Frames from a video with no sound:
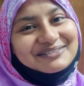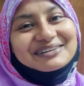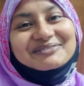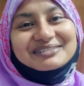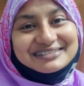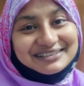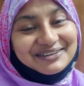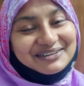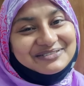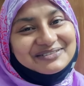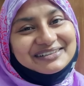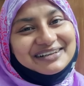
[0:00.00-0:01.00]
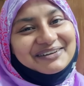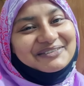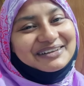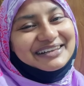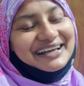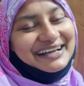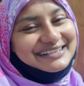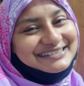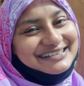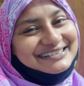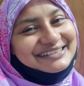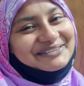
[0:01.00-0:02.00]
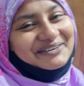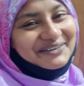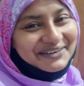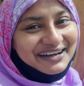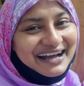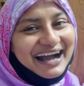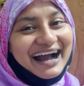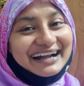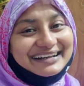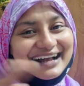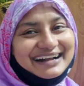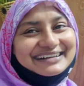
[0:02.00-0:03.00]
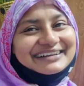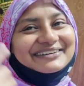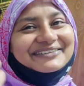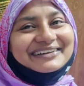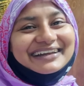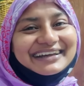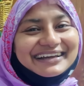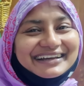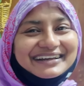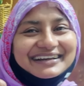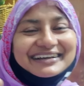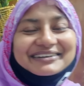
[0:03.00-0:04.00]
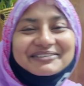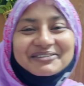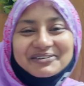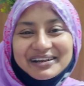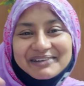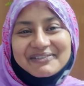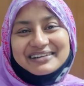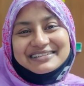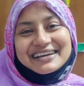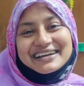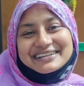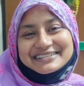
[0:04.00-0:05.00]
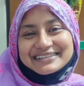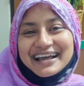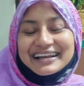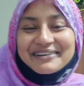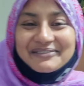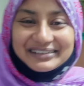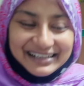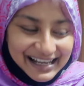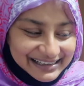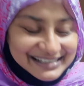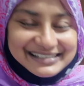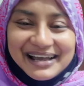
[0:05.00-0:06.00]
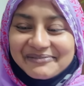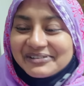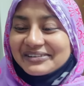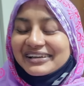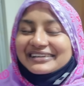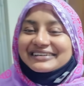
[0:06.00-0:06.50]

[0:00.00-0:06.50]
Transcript: ওকে বলছি দশ মিনিটের মধ্যে আসতেছি ও হাঁটাহাঁটি করে ঘুরে বাসায় আসছে আর আমাদের হাতে চাবিও নাই